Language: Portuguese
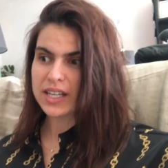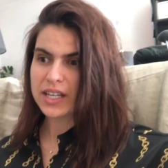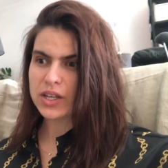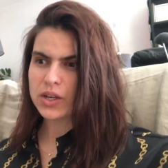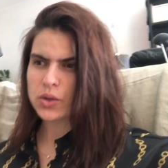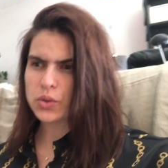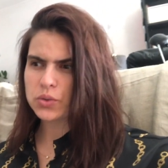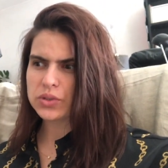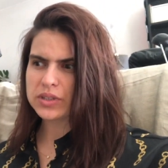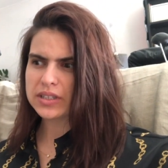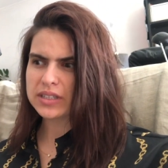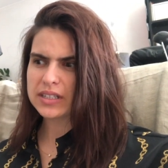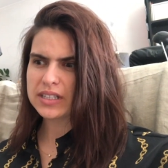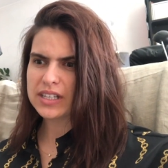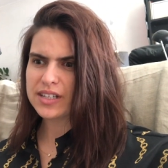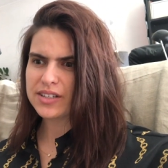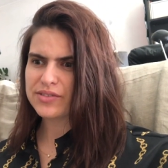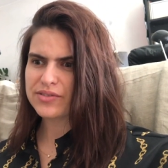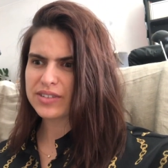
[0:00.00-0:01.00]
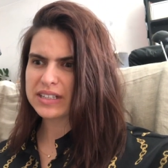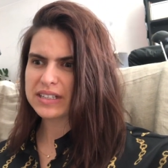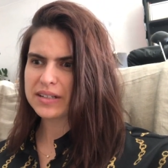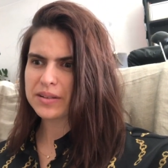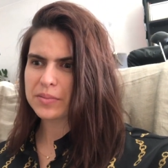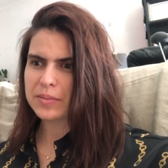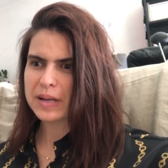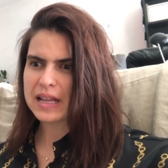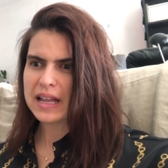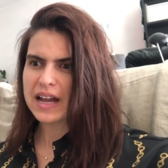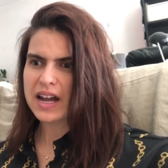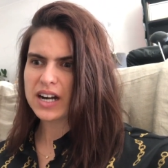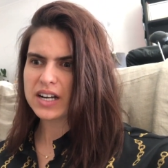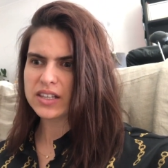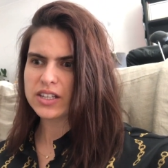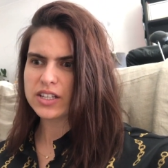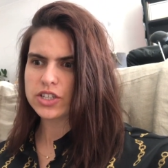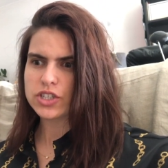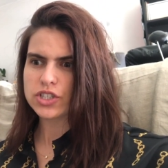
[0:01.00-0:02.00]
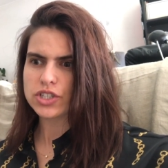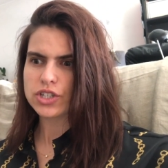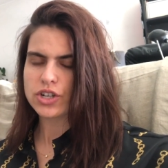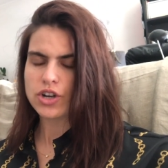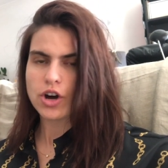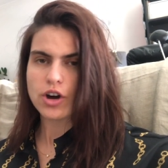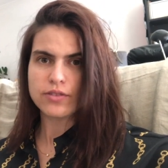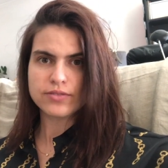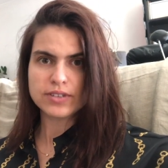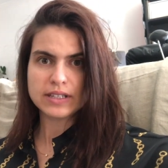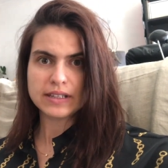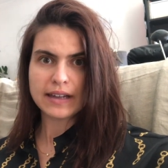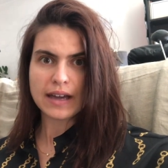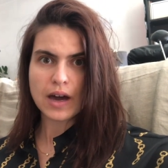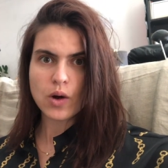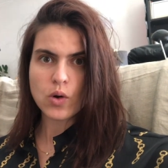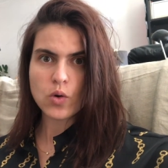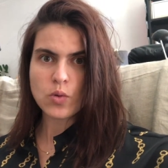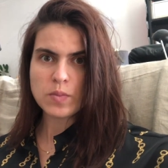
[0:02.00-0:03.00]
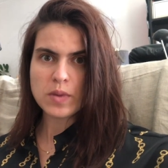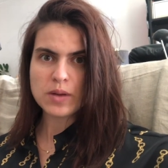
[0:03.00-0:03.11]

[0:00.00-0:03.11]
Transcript: Eu tive a trabalhar das 9 até à 1,